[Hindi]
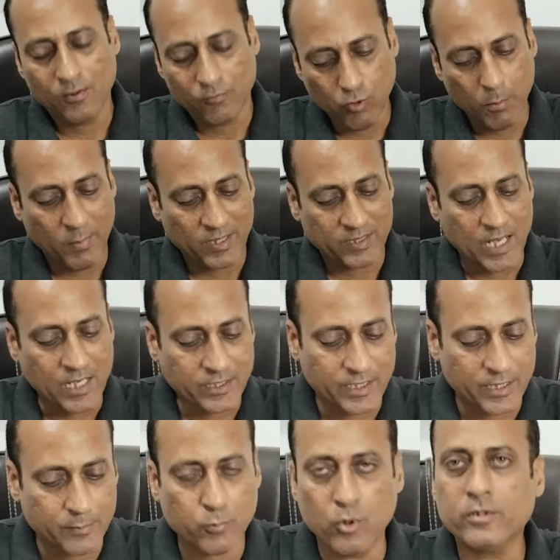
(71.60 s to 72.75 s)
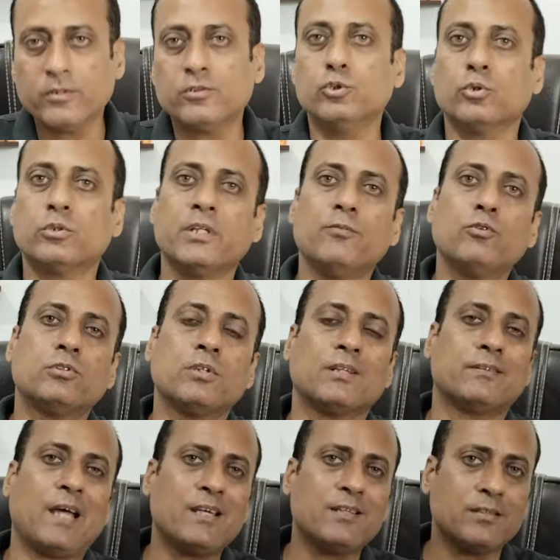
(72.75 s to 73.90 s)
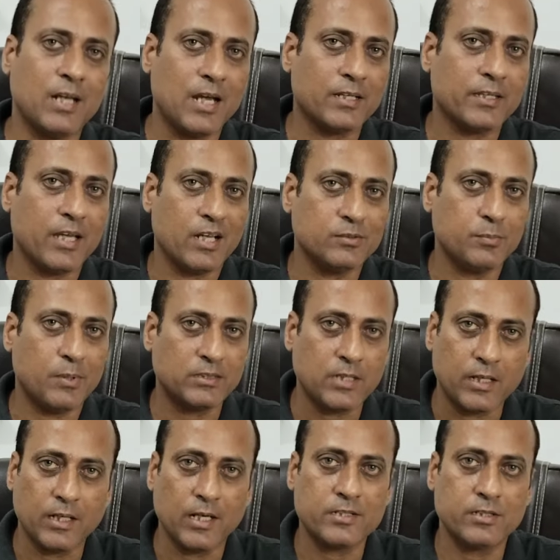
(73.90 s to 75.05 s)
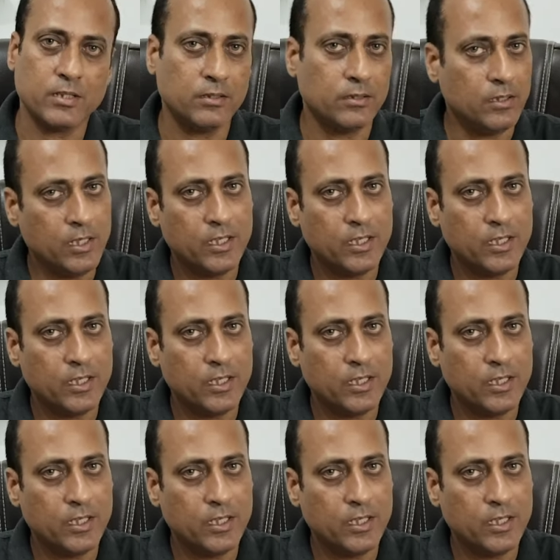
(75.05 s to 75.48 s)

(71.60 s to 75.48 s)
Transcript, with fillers: वो मैदान की रिपोर्ट जो थी वो 27 लाख के आसपास का कलेक्शन